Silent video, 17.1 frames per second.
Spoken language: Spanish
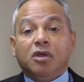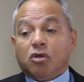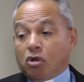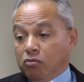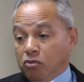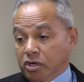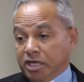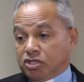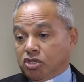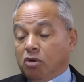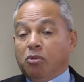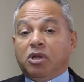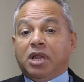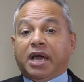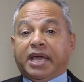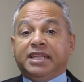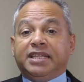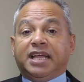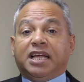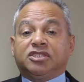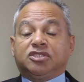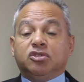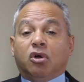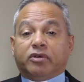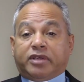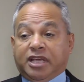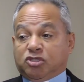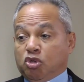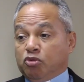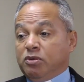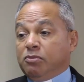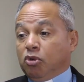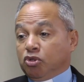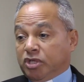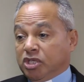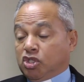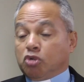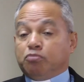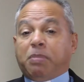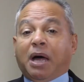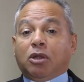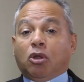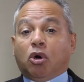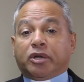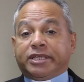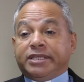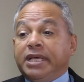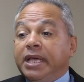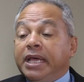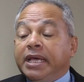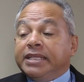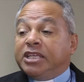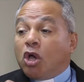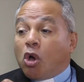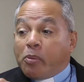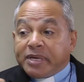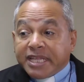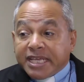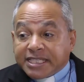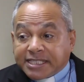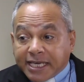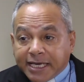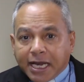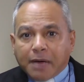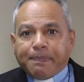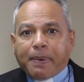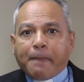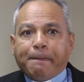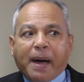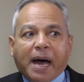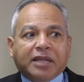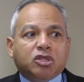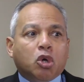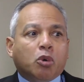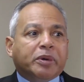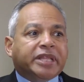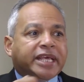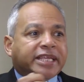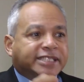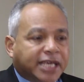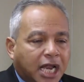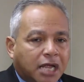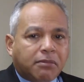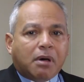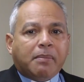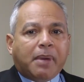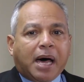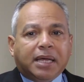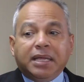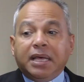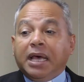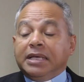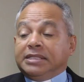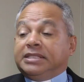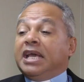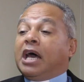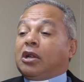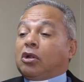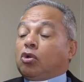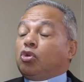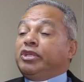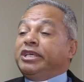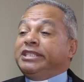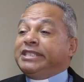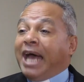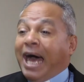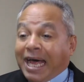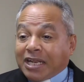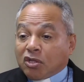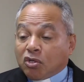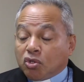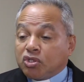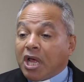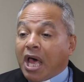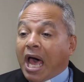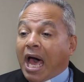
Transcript: como que somos la generación que asumimos esos valores de obedecer a papá, de obedecer a mamá, de arrodillarnos